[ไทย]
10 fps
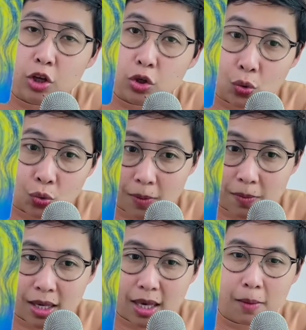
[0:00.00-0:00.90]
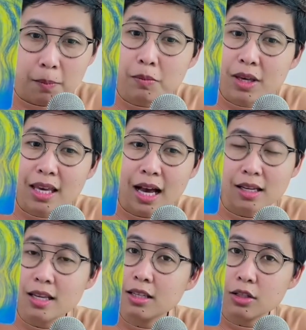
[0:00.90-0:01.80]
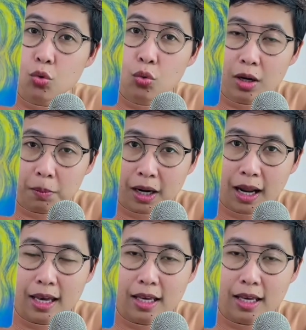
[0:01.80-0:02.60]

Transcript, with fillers: อยู่เงียบๆไม่อยากที่จะยุ่งกับใคร